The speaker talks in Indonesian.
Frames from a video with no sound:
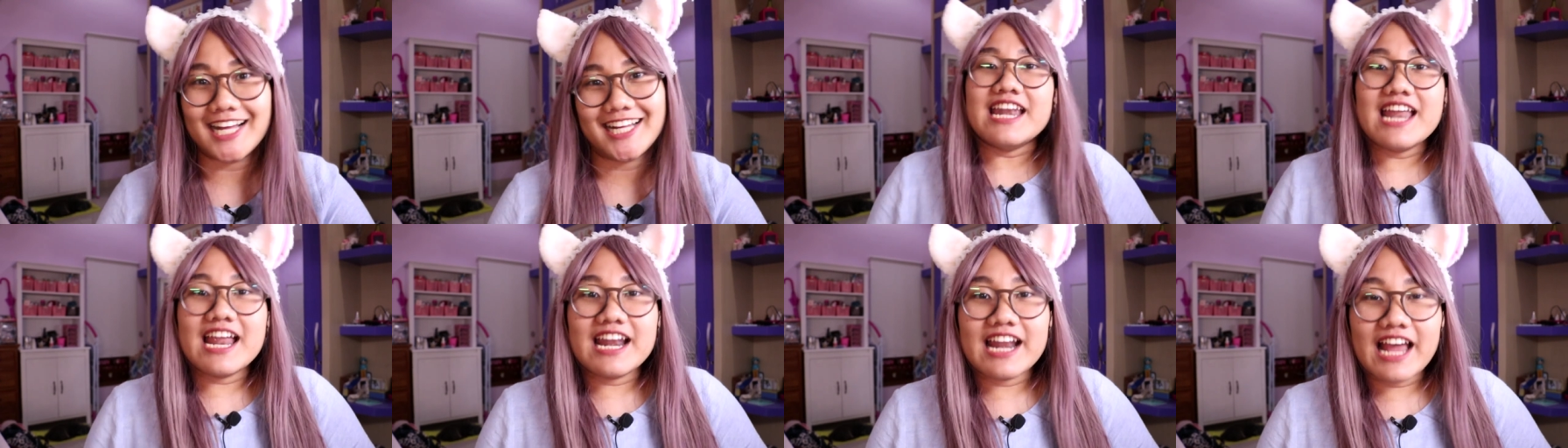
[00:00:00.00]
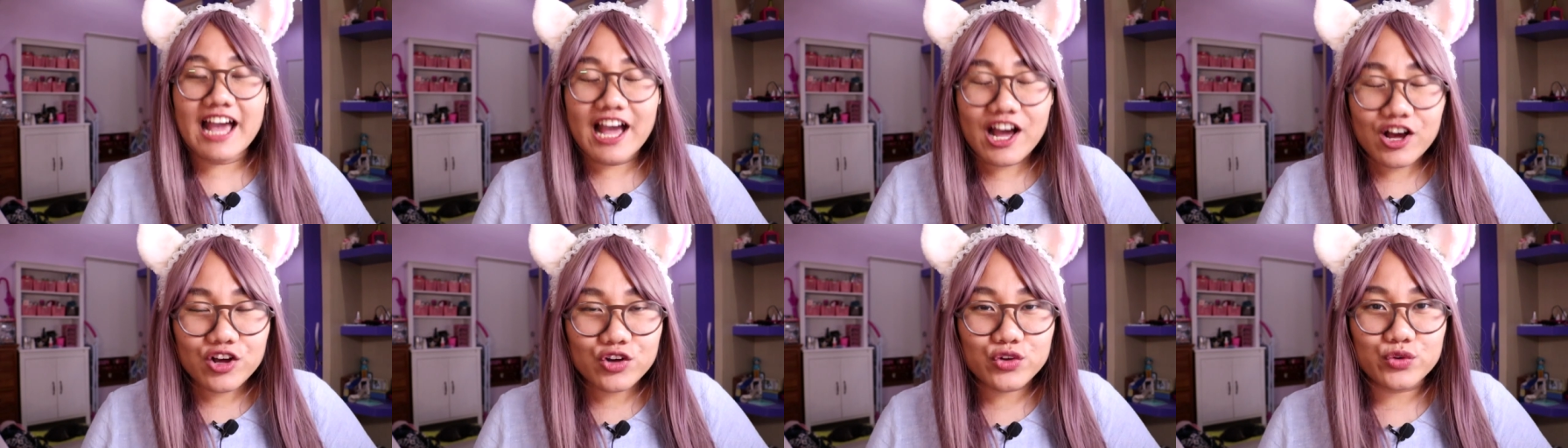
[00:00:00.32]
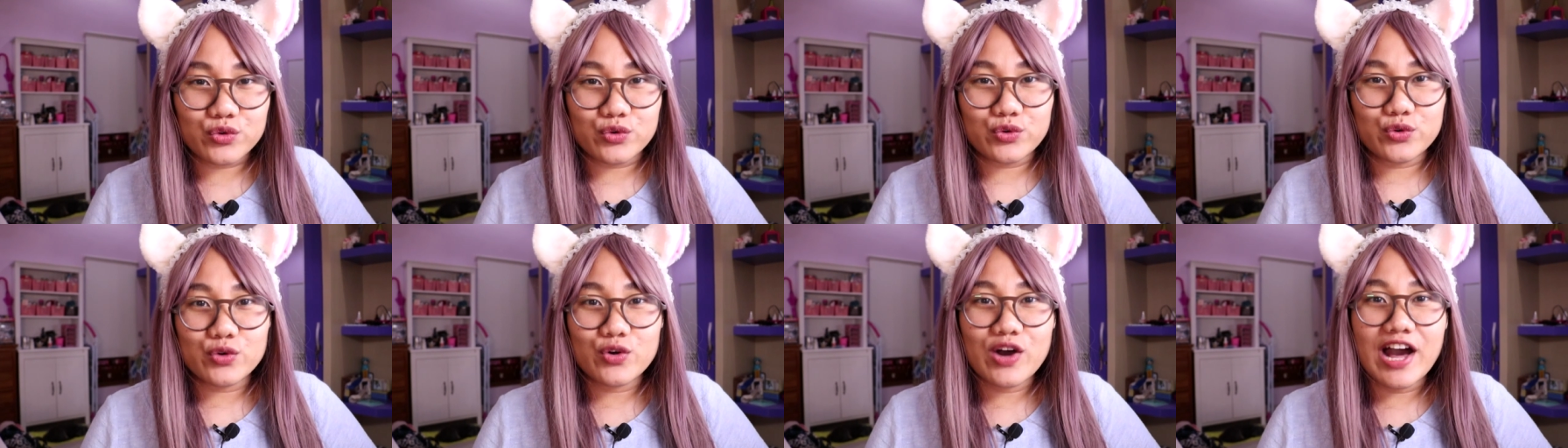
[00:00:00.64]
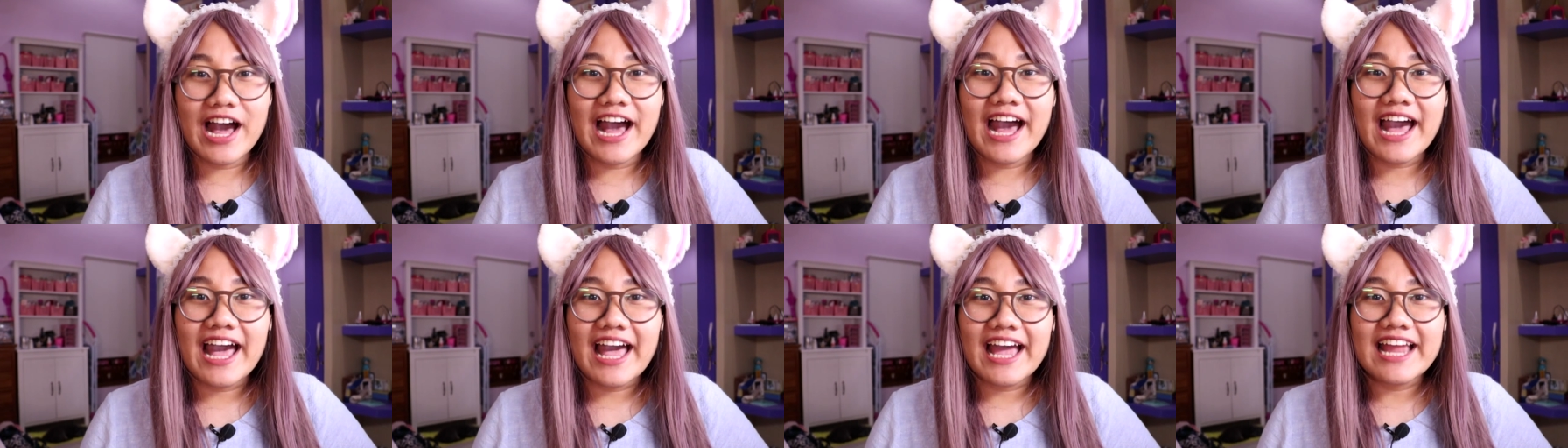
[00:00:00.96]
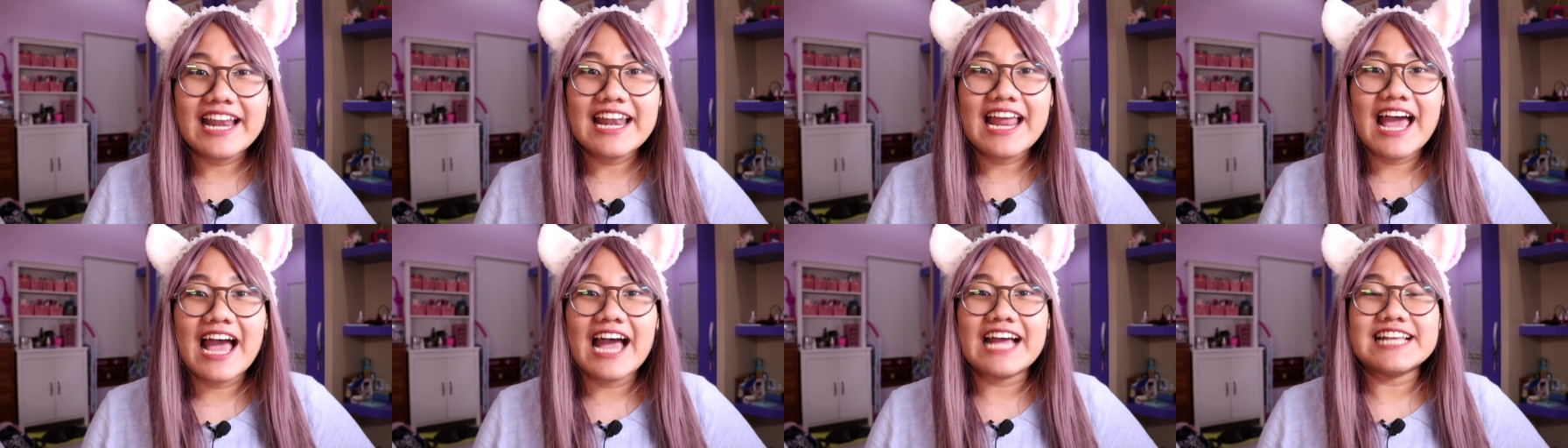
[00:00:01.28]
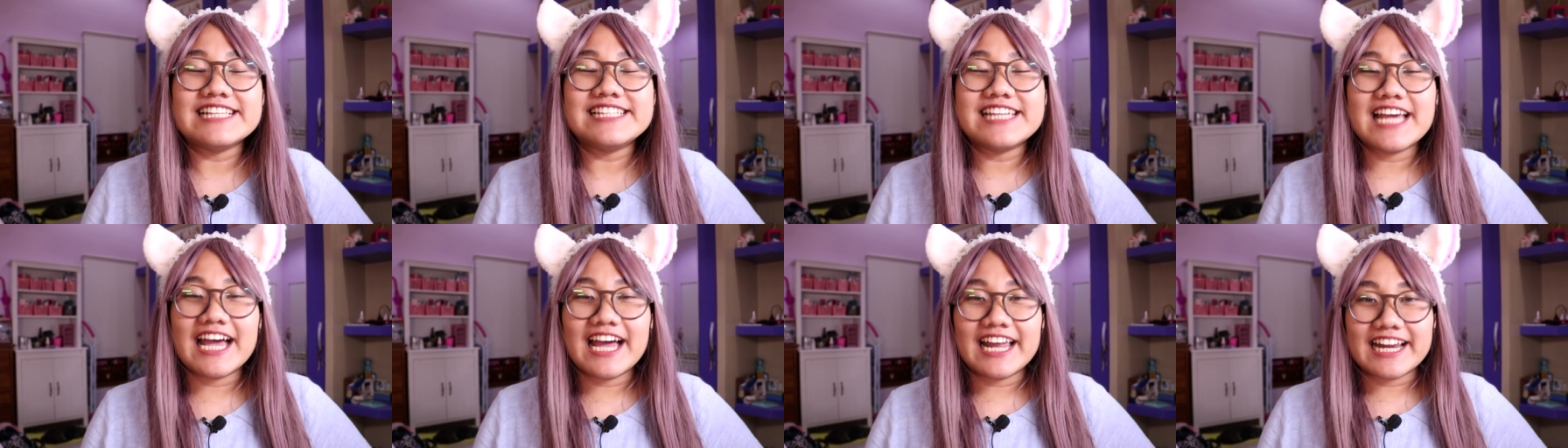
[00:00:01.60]
Dan aku akan
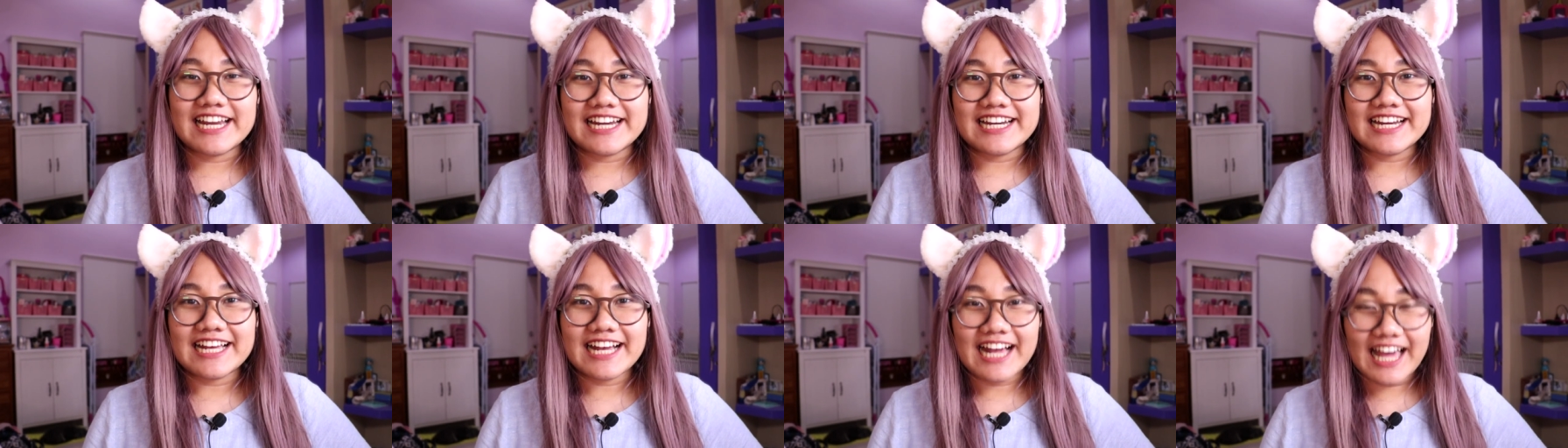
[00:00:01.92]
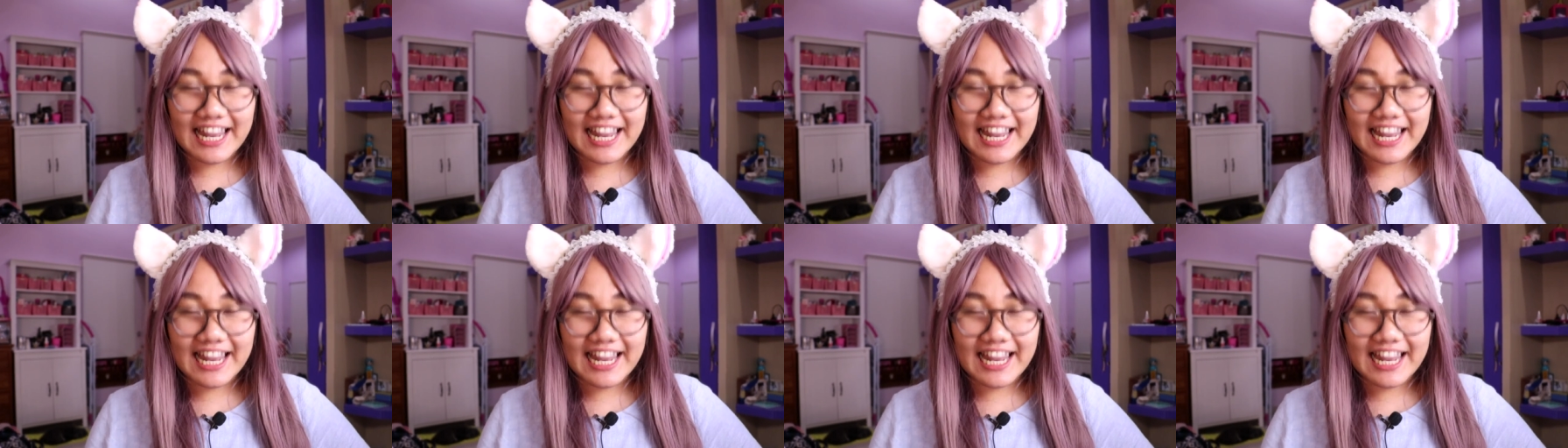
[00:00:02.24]
ajarin